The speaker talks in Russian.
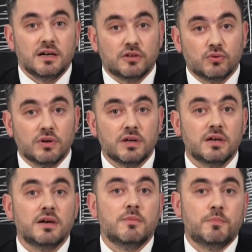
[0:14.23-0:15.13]

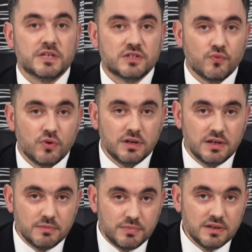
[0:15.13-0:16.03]
которые
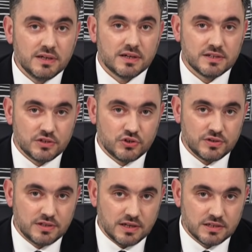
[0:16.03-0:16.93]
позволили бы
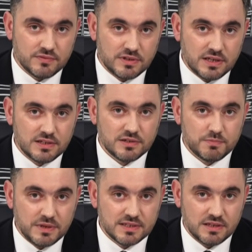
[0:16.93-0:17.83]
разрешить газовый кризис
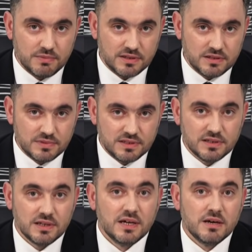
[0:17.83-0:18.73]
без необходимости